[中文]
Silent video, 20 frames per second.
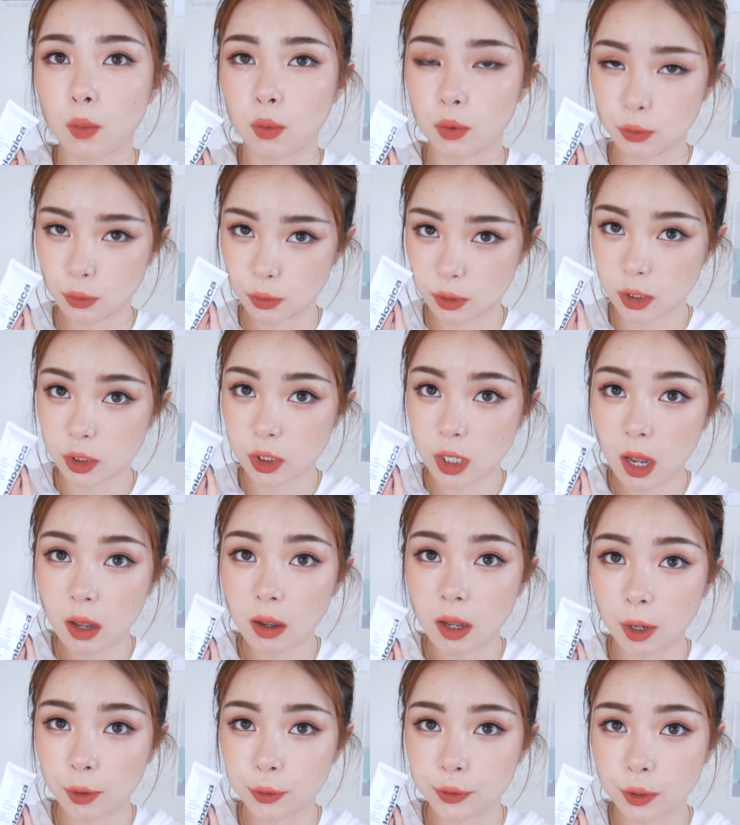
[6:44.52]
我觉得超
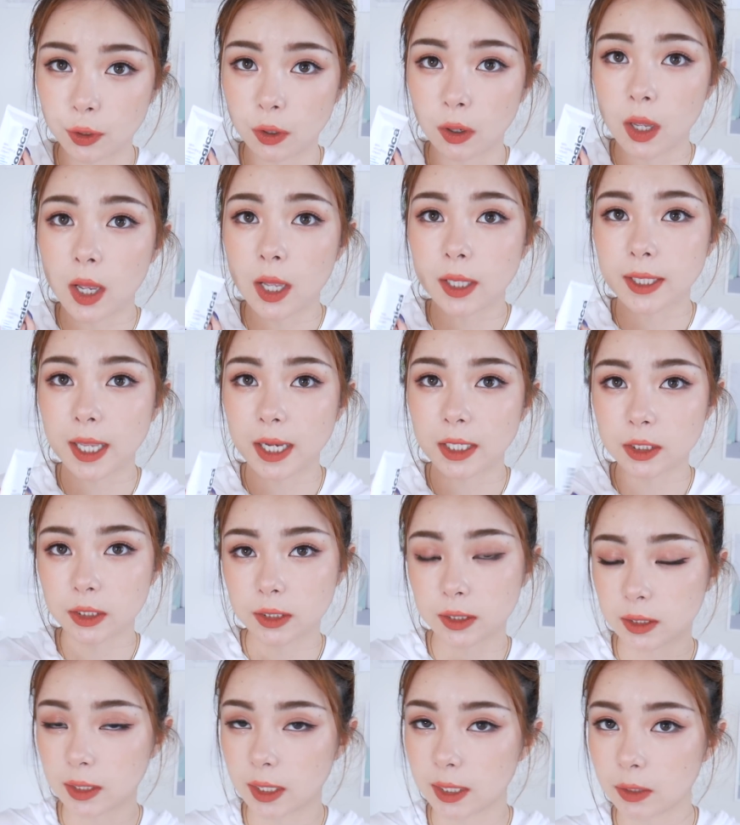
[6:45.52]
好用。但是
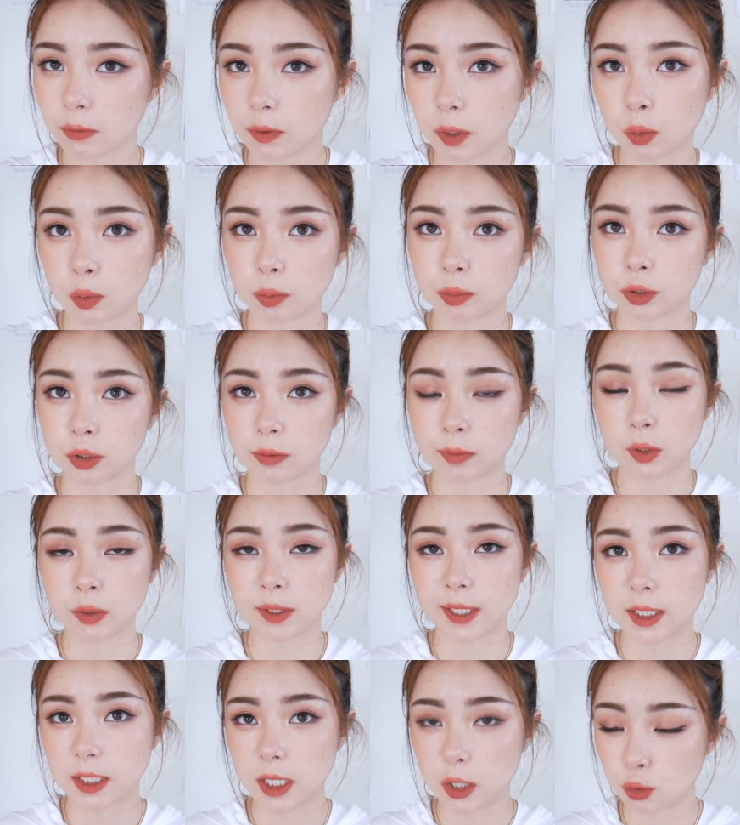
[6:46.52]
现在因为我不是没有
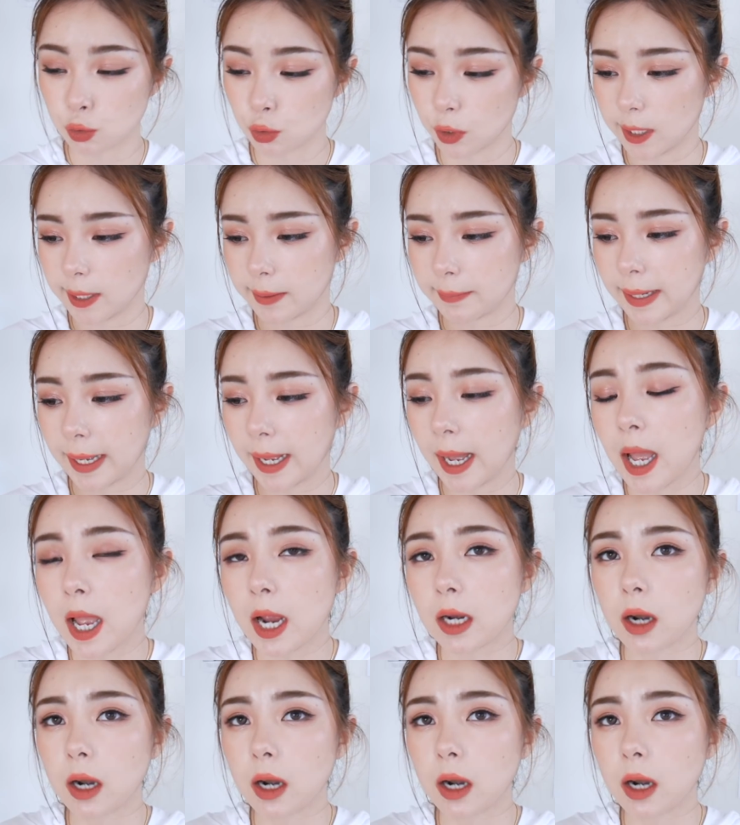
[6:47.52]
在上学了吗？